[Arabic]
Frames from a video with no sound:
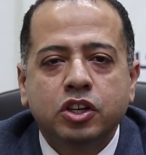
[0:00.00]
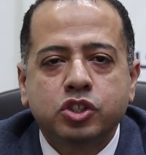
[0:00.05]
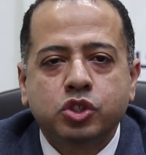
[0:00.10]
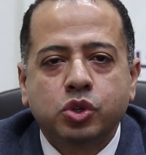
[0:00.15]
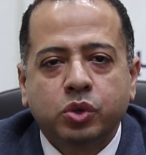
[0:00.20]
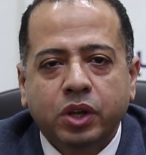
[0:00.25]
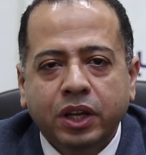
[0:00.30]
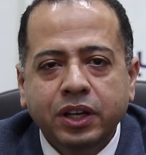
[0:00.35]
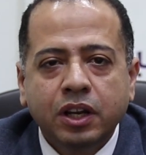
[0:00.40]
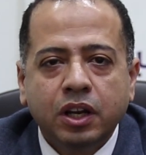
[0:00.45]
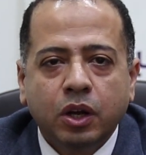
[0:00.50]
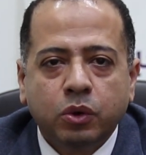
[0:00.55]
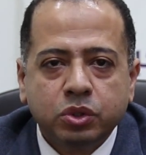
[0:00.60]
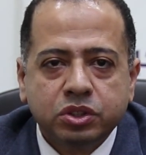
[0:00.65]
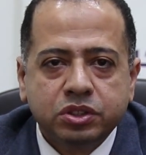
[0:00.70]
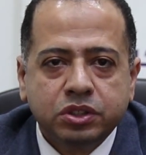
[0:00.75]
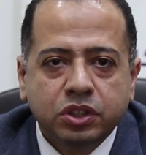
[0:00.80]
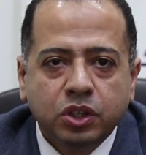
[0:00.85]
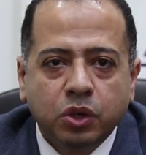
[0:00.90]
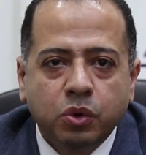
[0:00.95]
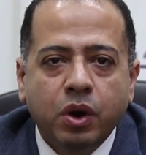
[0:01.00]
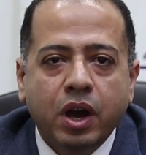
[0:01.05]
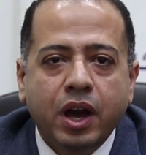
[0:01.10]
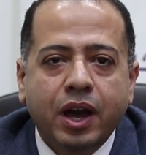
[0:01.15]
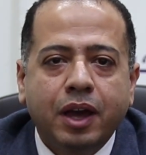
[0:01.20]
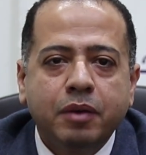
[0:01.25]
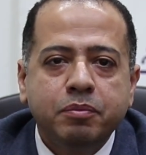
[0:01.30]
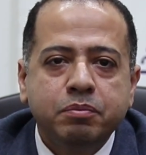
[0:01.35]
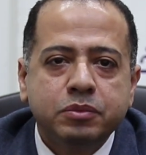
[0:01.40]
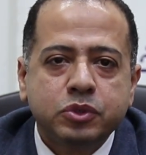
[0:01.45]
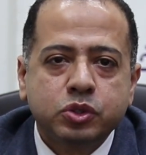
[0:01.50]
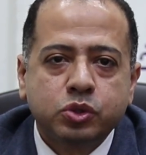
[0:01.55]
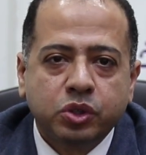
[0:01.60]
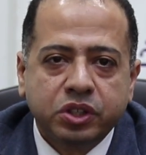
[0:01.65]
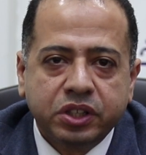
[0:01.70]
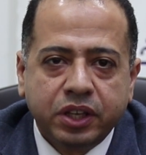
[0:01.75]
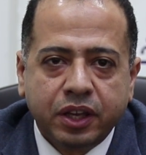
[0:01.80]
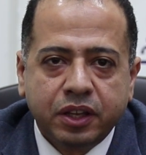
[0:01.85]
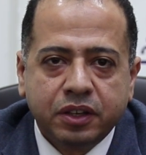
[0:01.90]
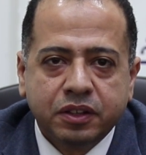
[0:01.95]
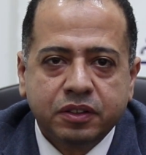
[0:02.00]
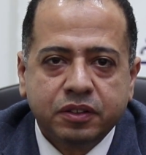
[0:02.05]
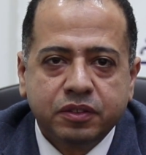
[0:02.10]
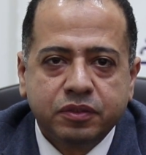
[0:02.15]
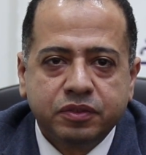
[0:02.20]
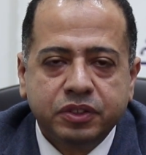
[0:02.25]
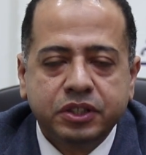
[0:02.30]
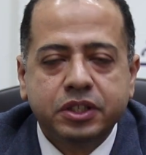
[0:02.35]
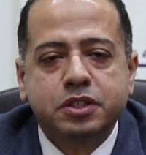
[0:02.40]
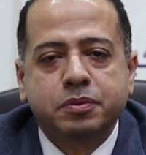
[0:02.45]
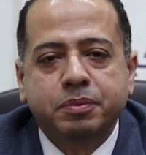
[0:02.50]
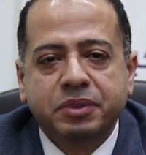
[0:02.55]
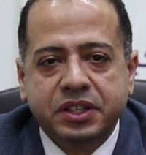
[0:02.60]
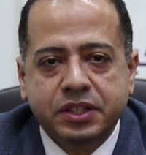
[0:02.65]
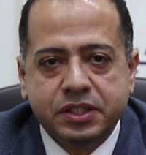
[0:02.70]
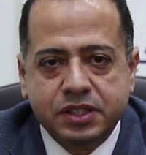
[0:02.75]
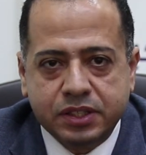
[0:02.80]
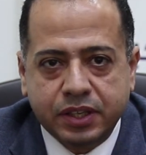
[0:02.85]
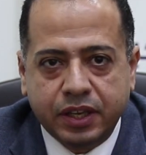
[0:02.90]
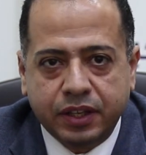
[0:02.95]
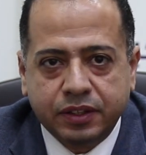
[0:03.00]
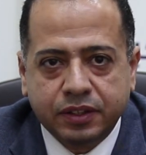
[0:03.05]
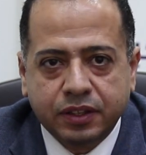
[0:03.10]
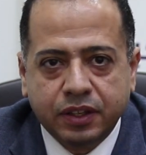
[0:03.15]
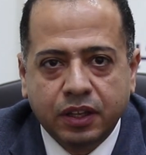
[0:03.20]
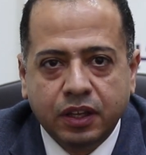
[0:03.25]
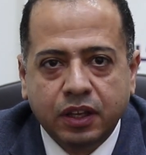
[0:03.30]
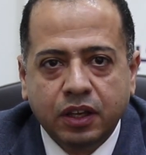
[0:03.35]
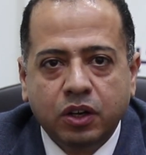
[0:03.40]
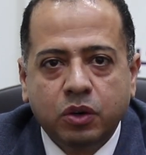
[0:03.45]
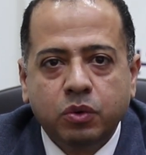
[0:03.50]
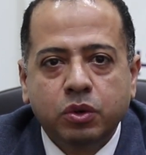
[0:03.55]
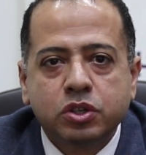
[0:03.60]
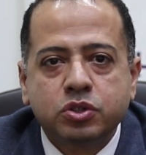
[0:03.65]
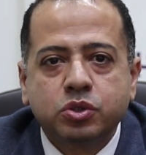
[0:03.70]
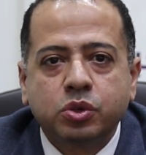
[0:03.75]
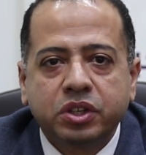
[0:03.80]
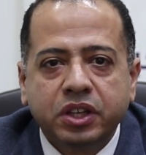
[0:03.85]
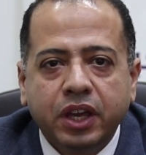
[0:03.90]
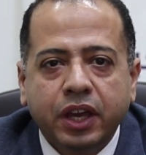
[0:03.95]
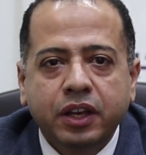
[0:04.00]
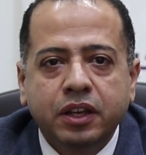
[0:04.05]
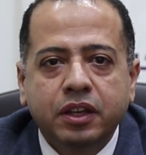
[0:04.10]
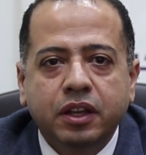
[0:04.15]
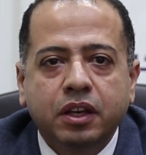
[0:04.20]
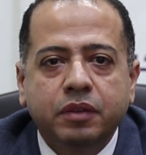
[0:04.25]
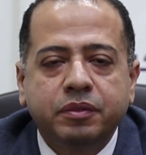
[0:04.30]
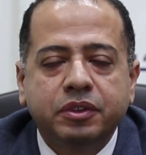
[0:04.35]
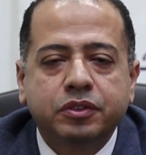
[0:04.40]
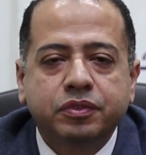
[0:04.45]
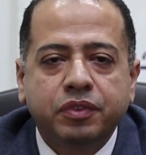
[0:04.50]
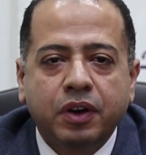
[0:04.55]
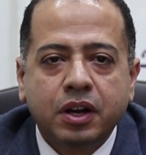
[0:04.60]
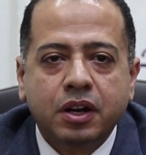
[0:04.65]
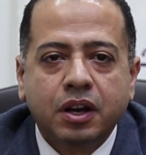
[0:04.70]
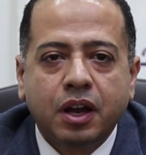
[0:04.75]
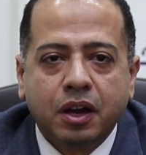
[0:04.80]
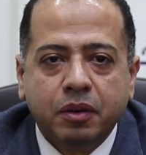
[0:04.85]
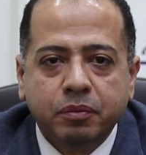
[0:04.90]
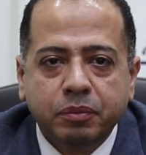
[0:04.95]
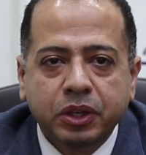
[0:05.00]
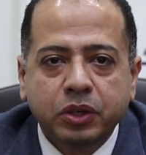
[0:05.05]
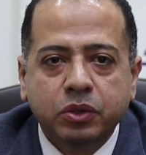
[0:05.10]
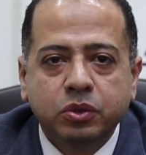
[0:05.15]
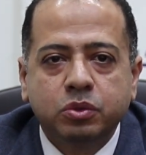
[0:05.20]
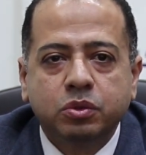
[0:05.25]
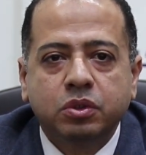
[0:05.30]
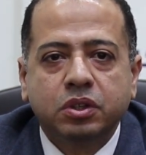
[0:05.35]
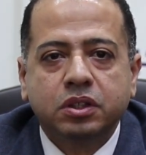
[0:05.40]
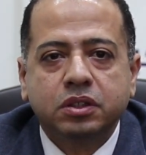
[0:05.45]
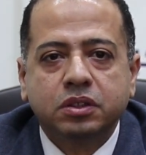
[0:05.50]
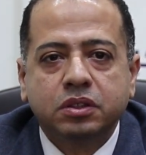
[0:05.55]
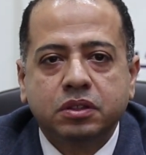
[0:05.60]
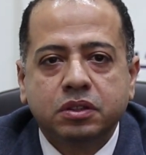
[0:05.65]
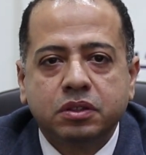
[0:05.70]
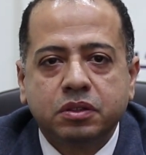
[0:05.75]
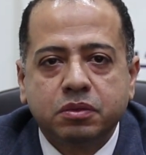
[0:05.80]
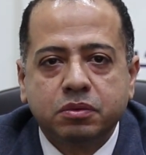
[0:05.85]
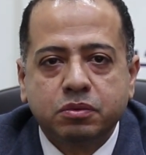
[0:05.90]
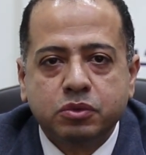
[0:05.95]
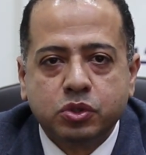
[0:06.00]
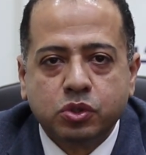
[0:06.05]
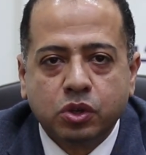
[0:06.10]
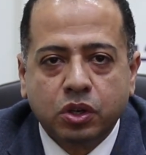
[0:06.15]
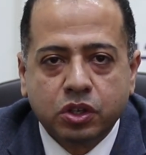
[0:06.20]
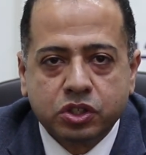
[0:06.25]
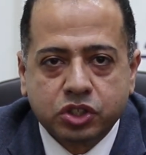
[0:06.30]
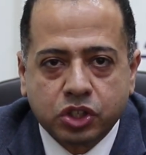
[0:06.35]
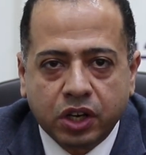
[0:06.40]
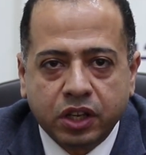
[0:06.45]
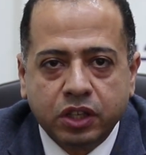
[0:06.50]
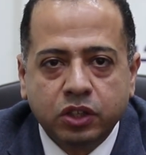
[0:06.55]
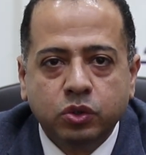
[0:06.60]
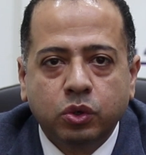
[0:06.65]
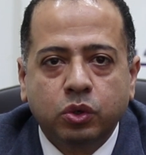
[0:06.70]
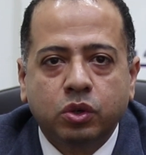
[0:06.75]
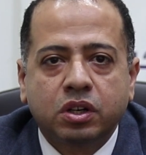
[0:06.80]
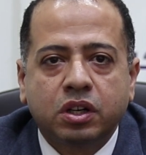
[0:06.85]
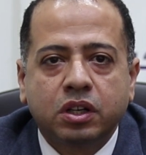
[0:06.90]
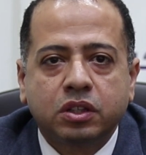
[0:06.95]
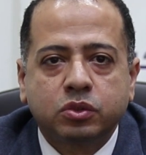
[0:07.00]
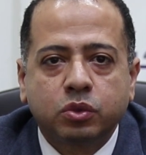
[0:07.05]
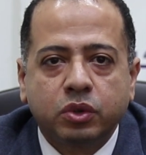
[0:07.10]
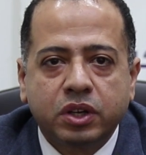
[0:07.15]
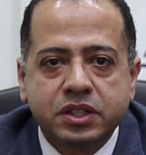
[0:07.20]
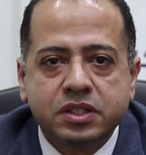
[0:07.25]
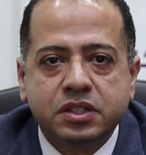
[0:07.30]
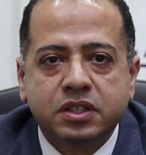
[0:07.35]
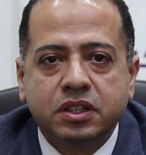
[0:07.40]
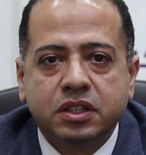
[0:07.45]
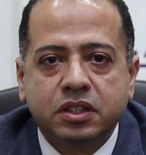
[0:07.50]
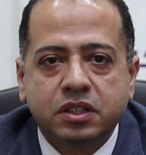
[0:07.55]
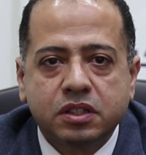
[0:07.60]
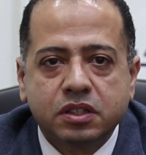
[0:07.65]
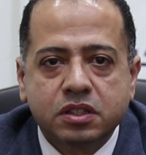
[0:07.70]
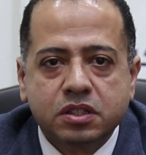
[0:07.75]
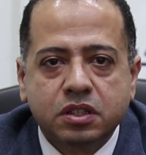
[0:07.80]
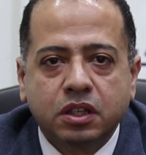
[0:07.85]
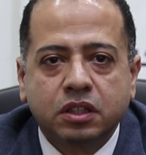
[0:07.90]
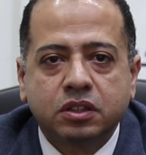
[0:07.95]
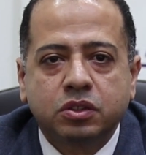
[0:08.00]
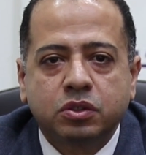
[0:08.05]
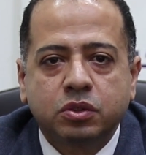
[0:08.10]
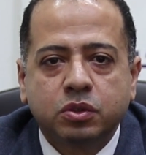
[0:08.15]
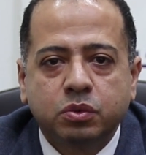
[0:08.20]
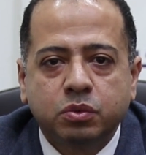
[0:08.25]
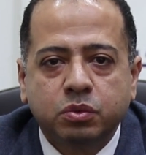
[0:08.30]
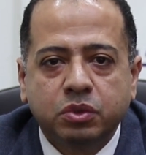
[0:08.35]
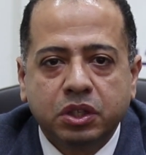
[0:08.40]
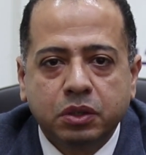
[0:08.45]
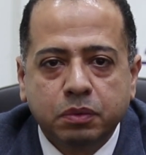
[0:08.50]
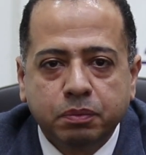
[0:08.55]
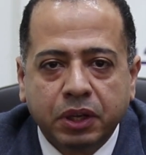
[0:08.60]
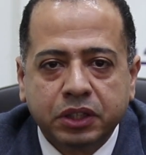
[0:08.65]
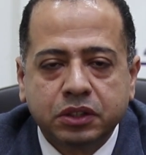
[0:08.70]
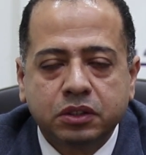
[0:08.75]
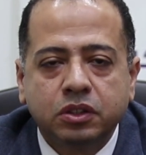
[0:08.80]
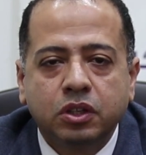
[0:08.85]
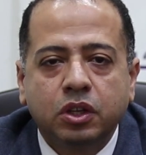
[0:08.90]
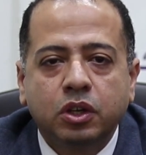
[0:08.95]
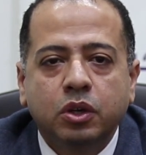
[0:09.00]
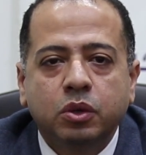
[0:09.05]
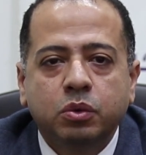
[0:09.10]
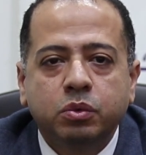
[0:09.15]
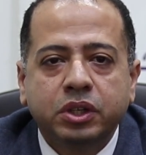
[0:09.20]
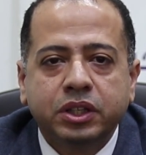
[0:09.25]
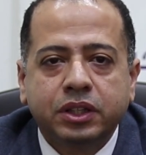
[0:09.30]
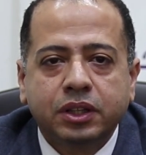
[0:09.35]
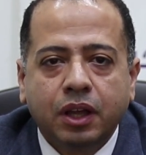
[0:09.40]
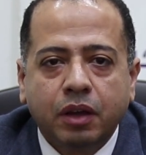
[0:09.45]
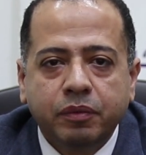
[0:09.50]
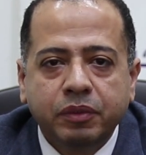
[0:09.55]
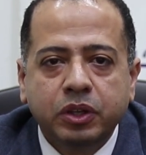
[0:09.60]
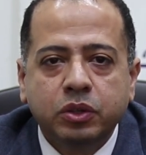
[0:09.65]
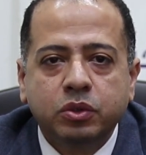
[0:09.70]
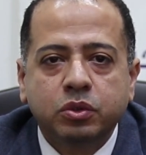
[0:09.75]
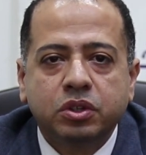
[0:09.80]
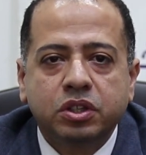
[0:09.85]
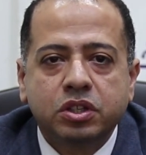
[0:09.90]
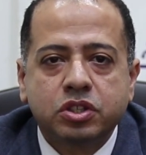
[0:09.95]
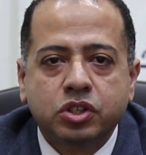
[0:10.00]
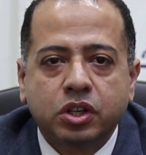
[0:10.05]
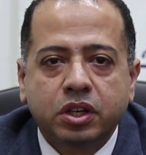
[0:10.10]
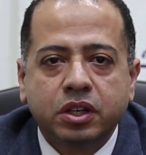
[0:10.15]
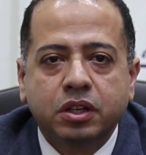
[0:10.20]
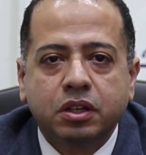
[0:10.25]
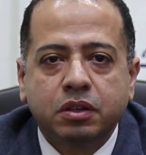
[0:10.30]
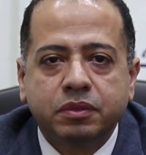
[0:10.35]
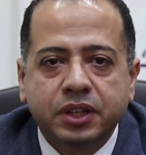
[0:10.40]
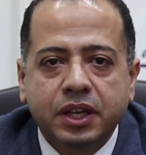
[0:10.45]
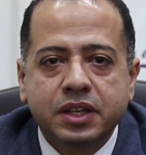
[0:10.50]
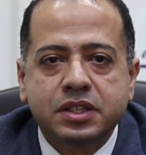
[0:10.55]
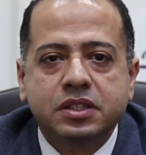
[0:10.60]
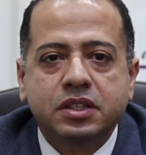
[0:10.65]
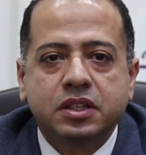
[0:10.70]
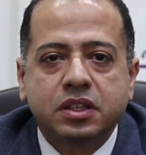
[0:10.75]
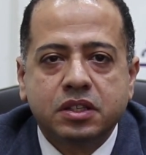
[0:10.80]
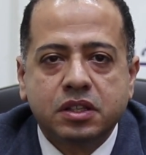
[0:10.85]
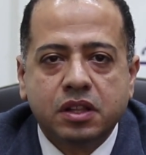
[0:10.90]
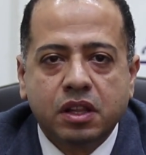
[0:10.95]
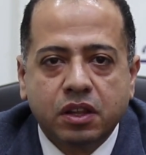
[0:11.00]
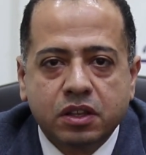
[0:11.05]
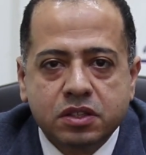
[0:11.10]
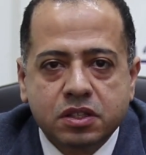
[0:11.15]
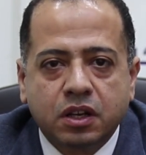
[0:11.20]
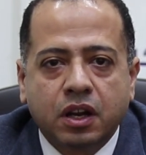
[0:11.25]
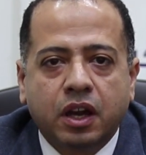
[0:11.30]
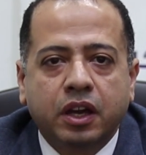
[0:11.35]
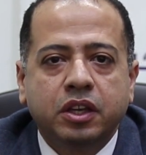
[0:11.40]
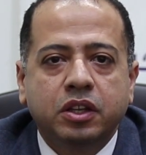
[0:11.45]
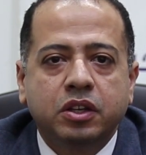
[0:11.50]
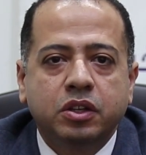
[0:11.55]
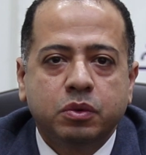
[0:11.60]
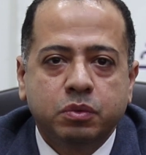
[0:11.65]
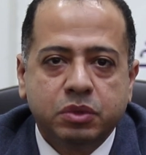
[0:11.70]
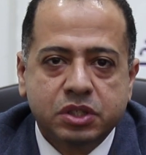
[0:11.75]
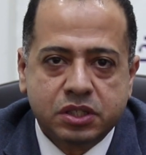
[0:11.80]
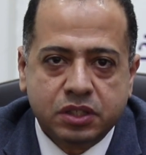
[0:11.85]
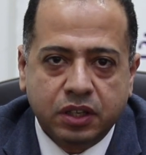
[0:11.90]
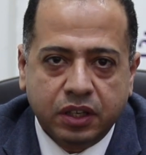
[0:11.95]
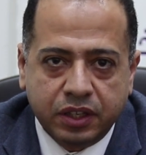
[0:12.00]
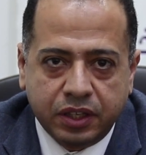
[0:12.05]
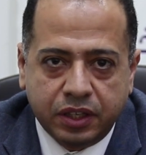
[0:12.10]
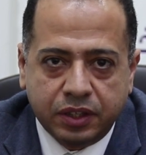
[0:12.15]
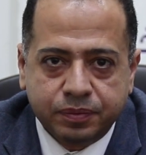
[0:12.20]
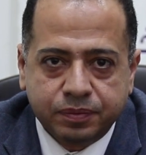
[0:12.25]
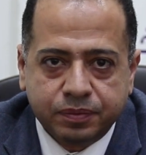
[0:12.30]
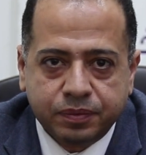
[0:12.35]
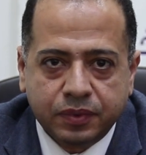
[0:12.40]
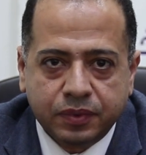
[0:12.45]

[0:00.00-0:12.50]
الشريان الاورطي هو اهم شريان في جسم الانسان هو الشريان اللي بيتفرع منه آه، شرايين اخرى تغذي الصدر والبطن ويطلع منه الشرايين اللي بتغذي الذراعين والساقين